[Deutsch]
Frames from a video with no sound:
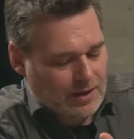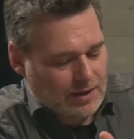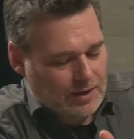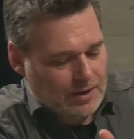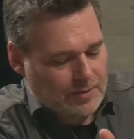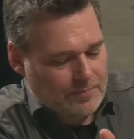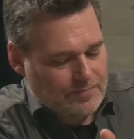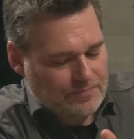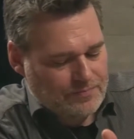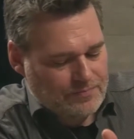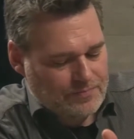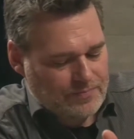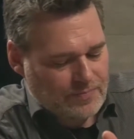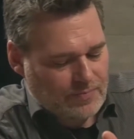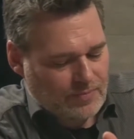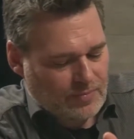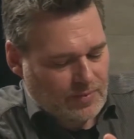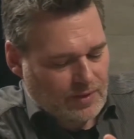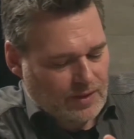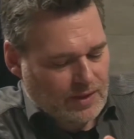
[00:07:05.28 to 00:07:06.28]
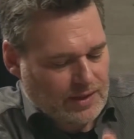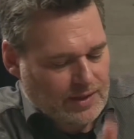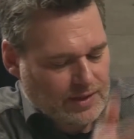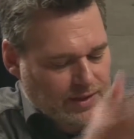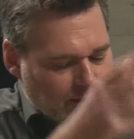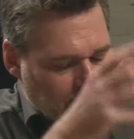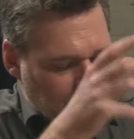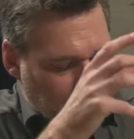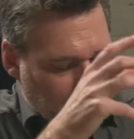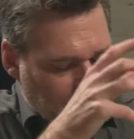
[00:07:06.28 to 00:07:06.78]
Ähm,
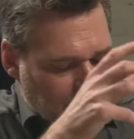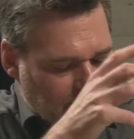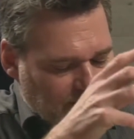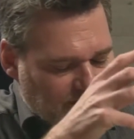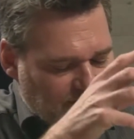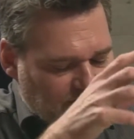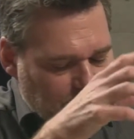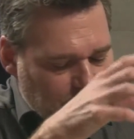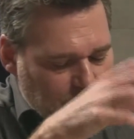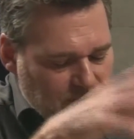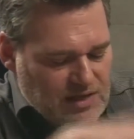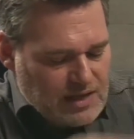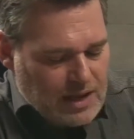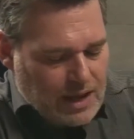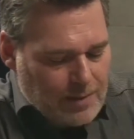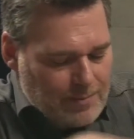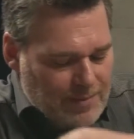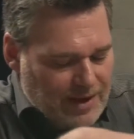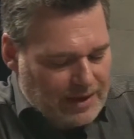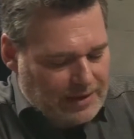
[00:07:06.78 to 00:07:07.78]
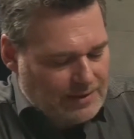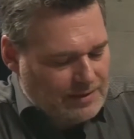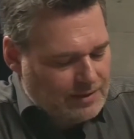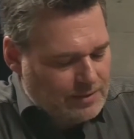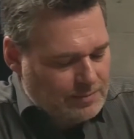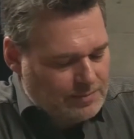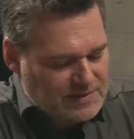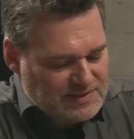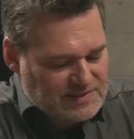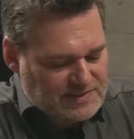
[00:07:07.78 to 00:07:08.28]
ist mir am
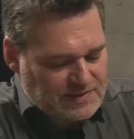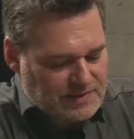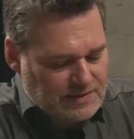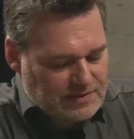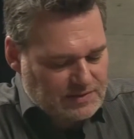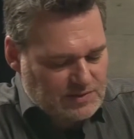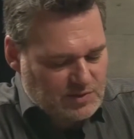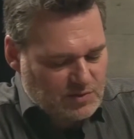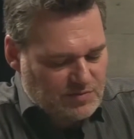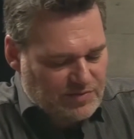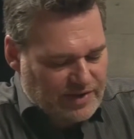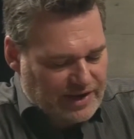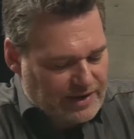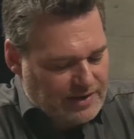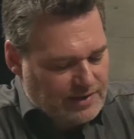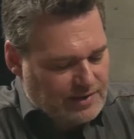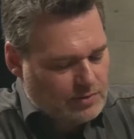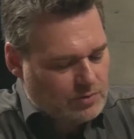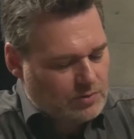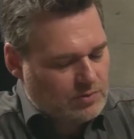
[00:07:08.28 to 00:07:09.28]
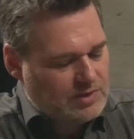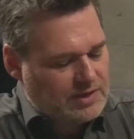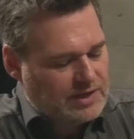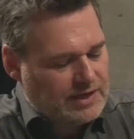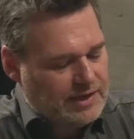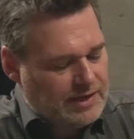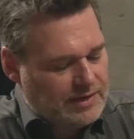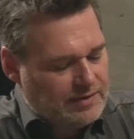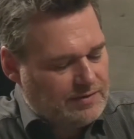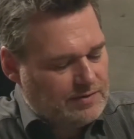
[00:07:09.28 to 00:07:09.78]
Ende ein bisschen zu wenig
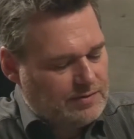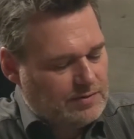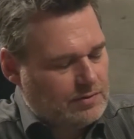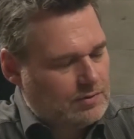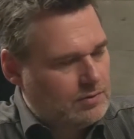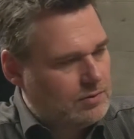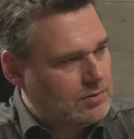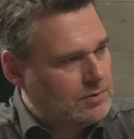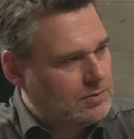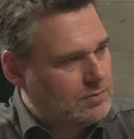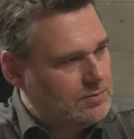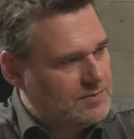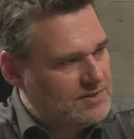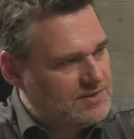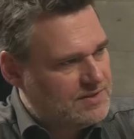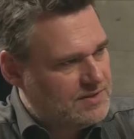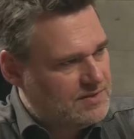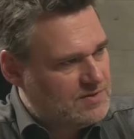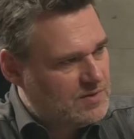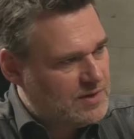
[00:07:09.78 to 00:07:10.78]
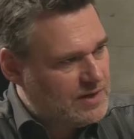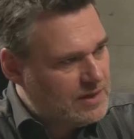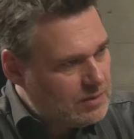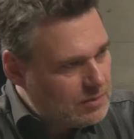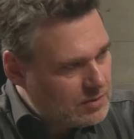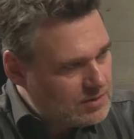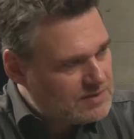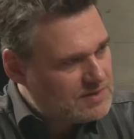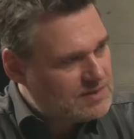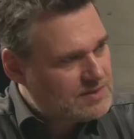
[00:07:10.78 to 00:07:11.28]
konkret und ein bisschen zu
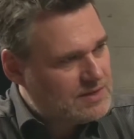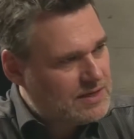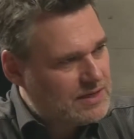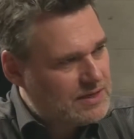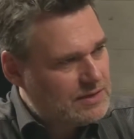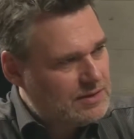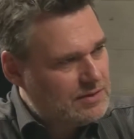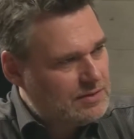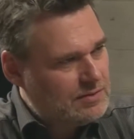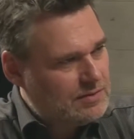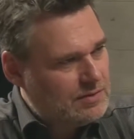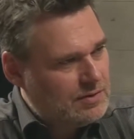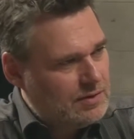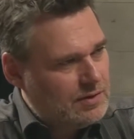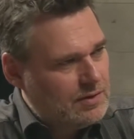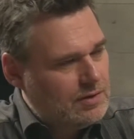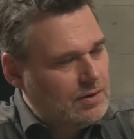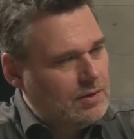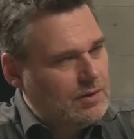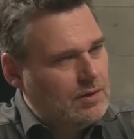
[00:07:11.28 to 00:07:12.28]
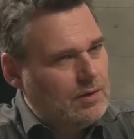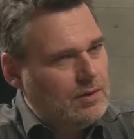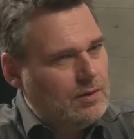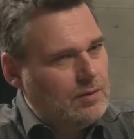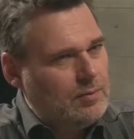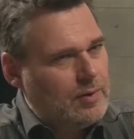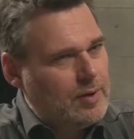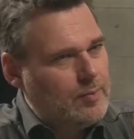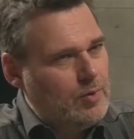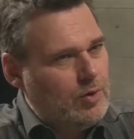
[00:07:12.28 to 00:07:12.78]
inkonsistent mhm.
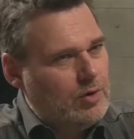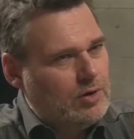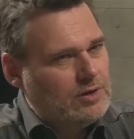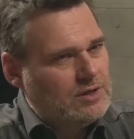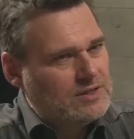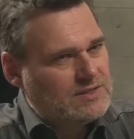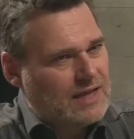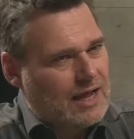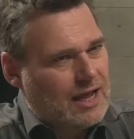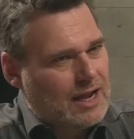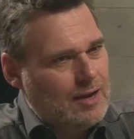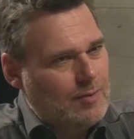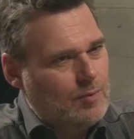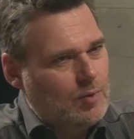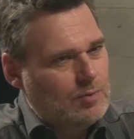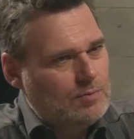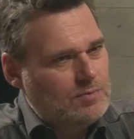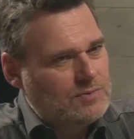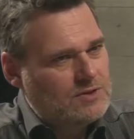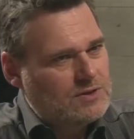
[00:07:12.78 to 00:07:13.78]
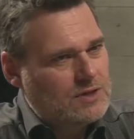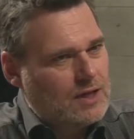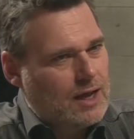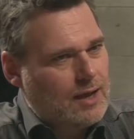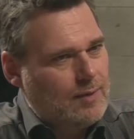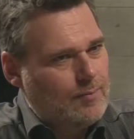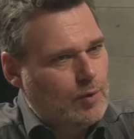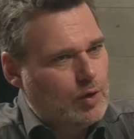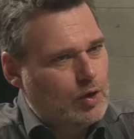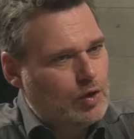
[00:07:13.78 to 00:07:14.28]
beim Hören des Albums,
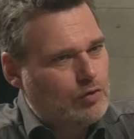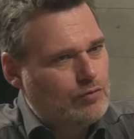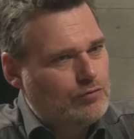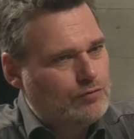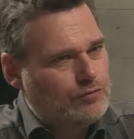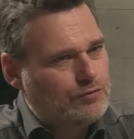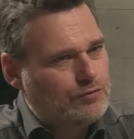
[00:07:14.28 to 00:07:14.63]
aber ich